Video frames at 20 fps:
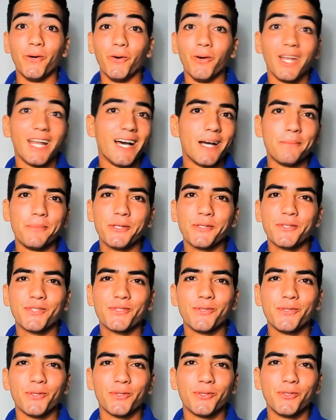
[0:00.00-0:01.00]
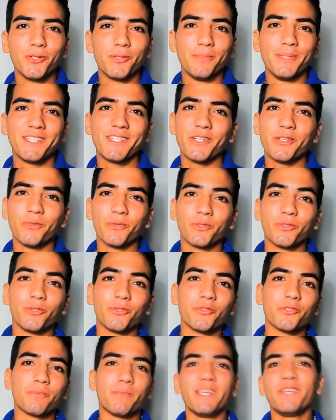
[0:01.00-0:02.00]
Olá, amigos do YouTube, sejam
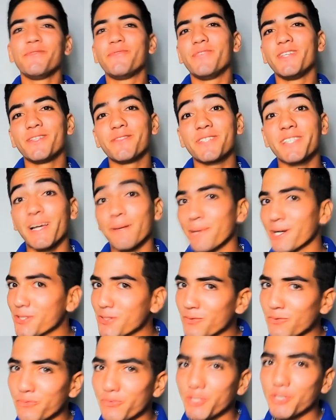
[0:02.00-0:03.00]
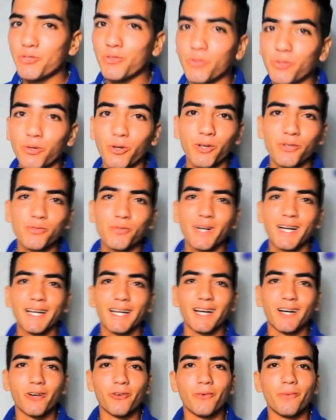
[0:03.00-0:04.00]
todos bem-vindos a mais um vídeo do nosso
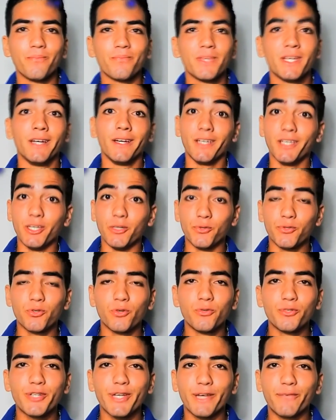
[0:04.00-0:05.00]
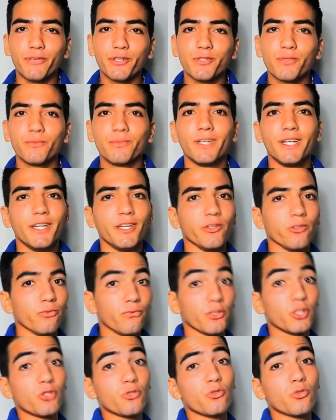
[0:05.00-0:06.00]
canal. Eu sou o Jefferson
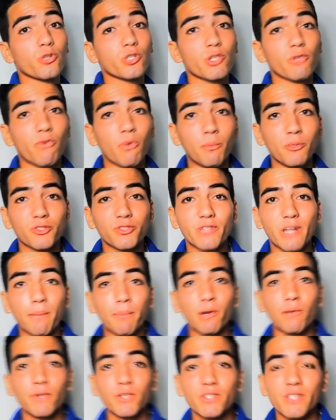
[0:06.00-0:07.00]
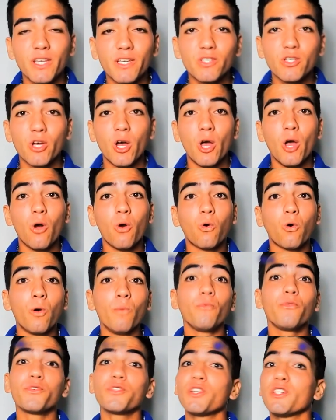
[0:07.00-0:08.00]
e hoje eu vou mostrar para vocês
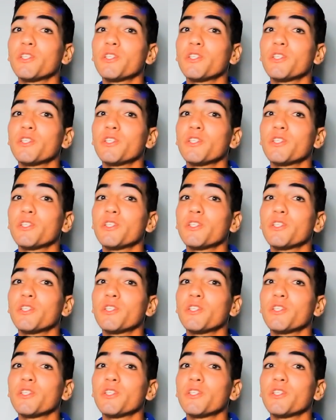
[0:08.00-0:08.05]
como